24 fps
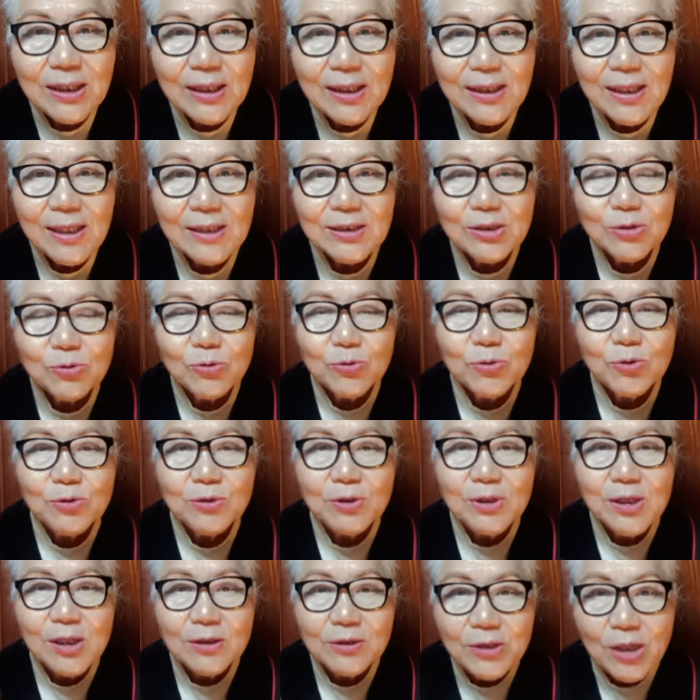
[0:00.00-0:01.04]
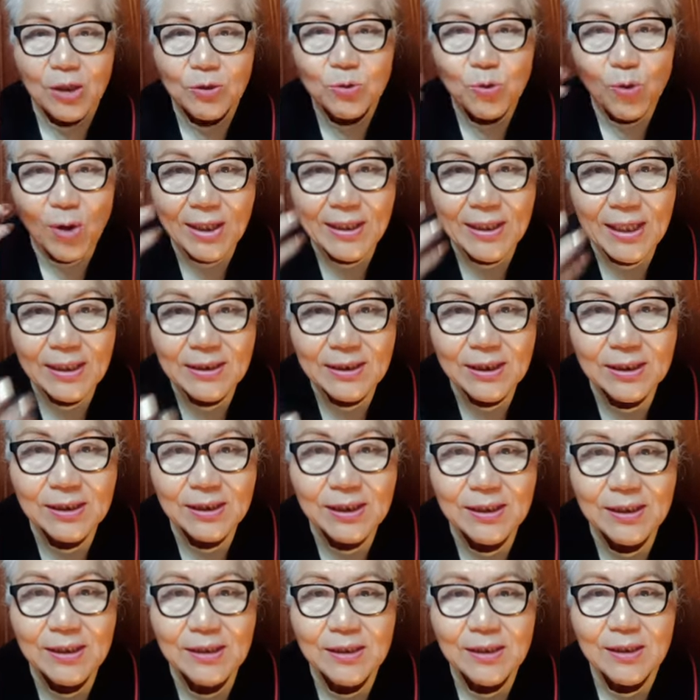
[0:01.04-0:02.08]
하나시고 영도
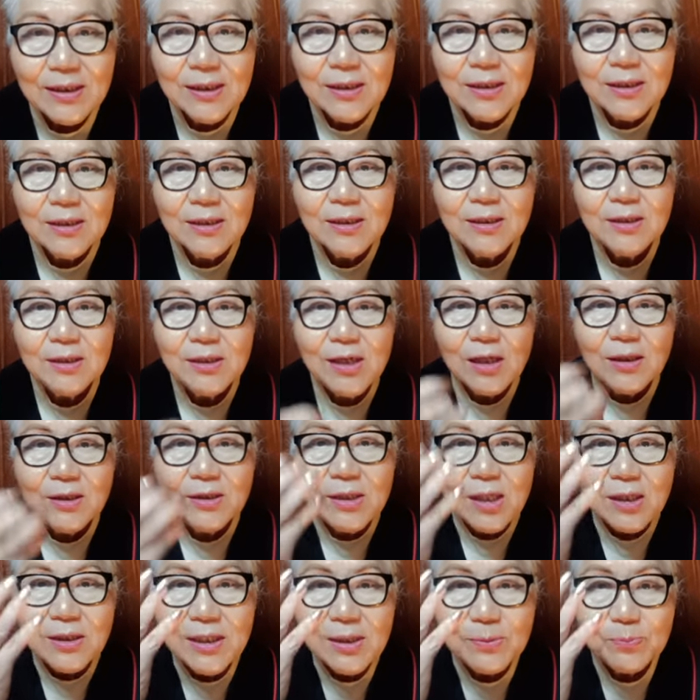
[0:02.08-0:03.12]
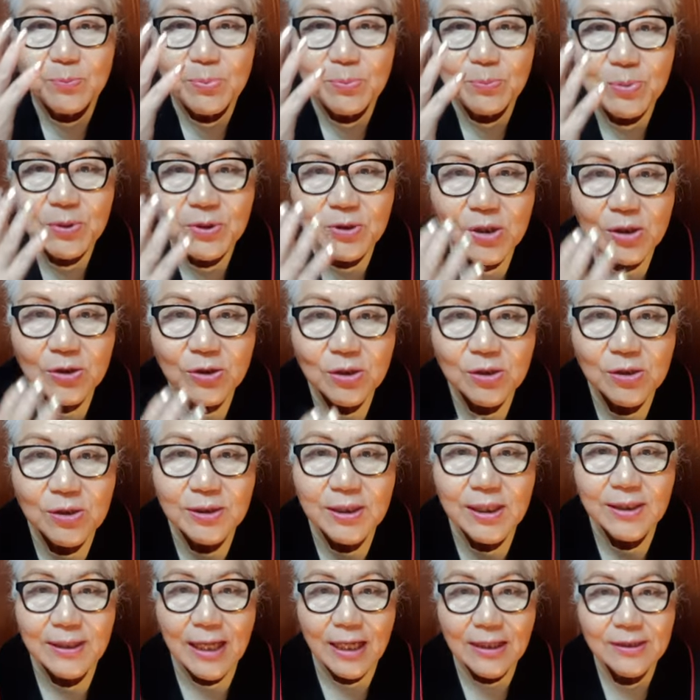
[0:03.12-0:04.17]
하나시니 그 영, 영이 비춰진
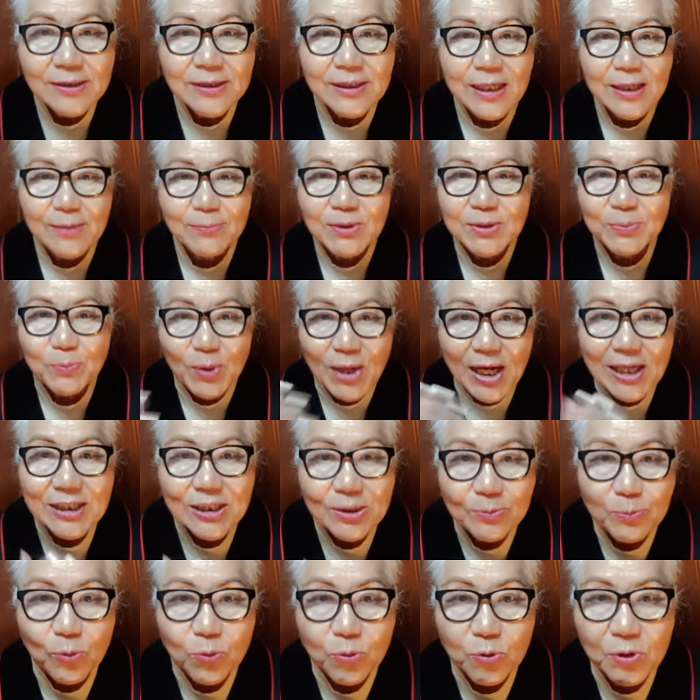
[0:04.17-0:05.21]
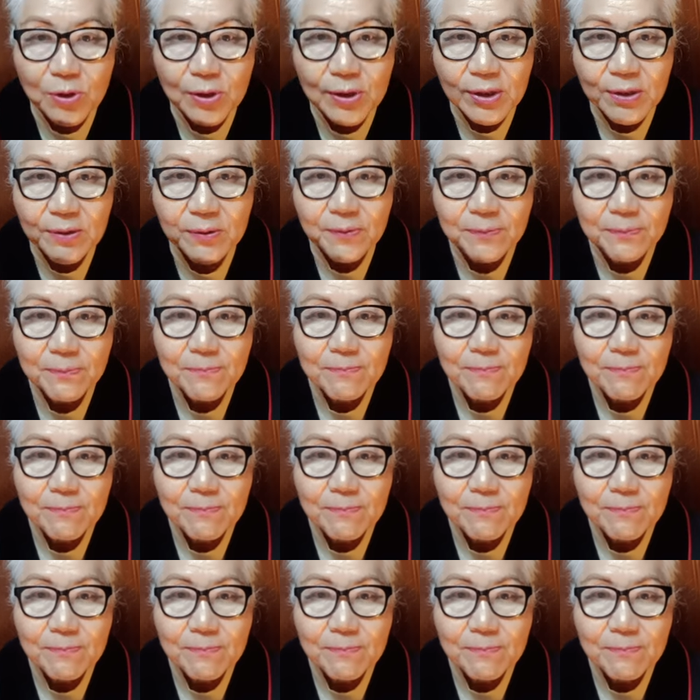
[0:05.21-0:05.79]
것에 다른 사람이 같이 보는 거예요.